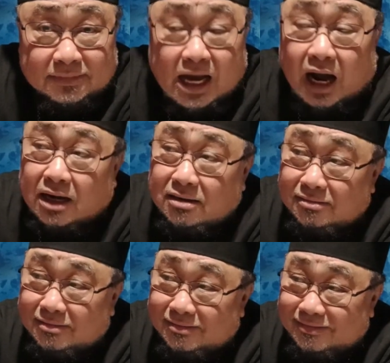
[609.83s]
Enggak kan?
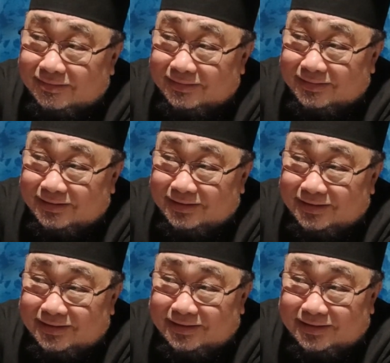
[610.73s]

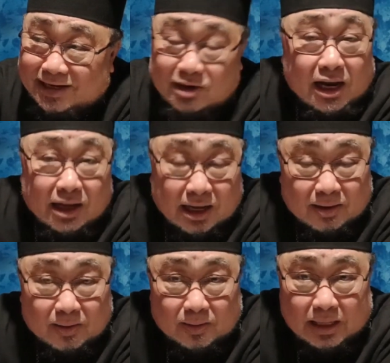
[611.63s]
Kalau Allah,
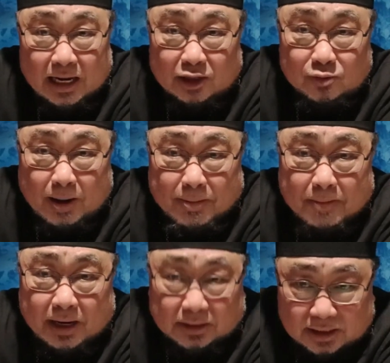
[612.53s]
Allah itu
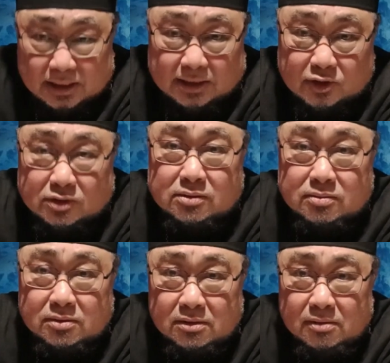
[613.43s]
Bapa berarti
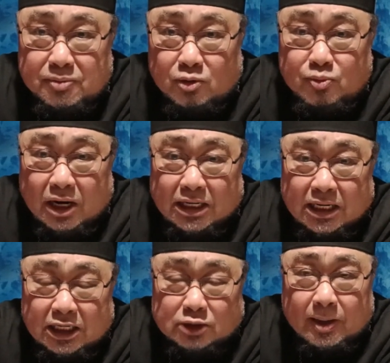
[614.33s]
Yesus berhubungan
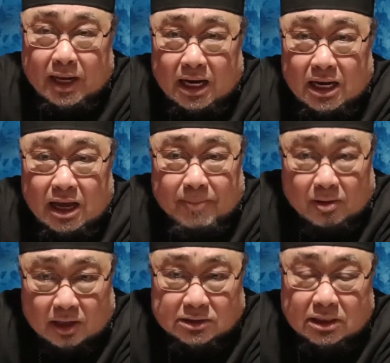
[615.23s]
dengan dia sebagai anak. Apa
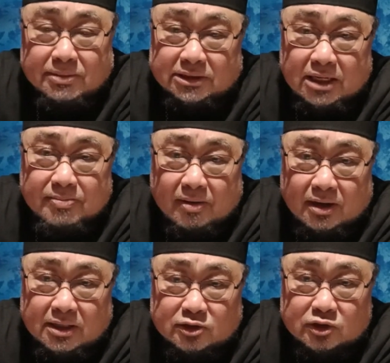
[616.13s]
orang Islam percaya
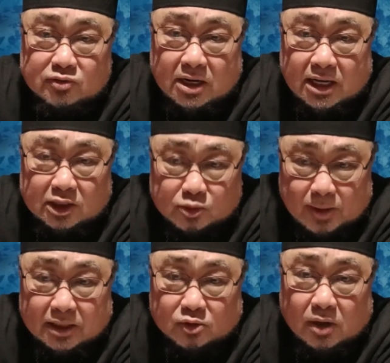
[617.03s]
bahwa Yesus itu anaknya?
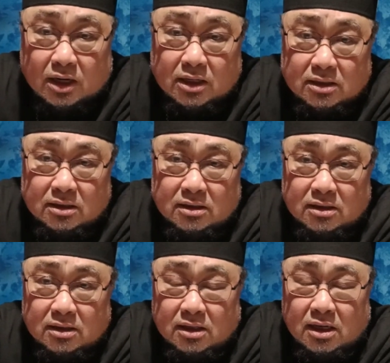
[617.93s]
Coba ayat 2.
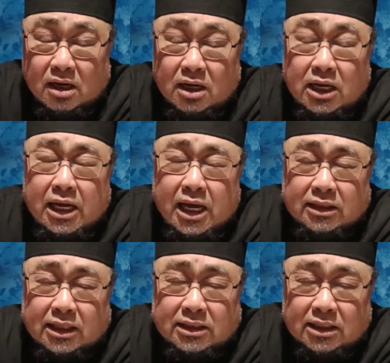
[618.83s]
Uh, eh,
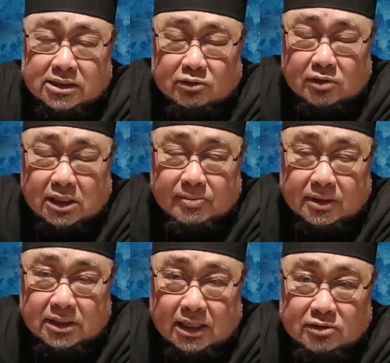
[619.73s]
ayat ya, tadi ayat satu tadi
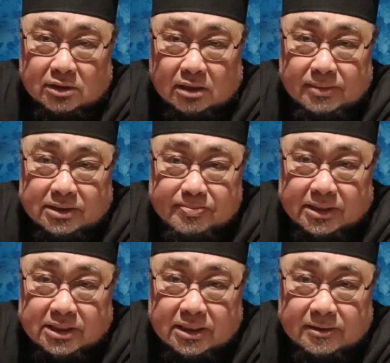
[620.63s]
dilanjutkan
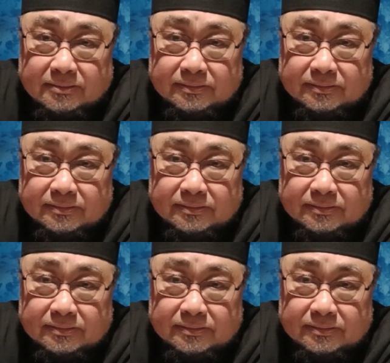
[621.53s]
bacanya.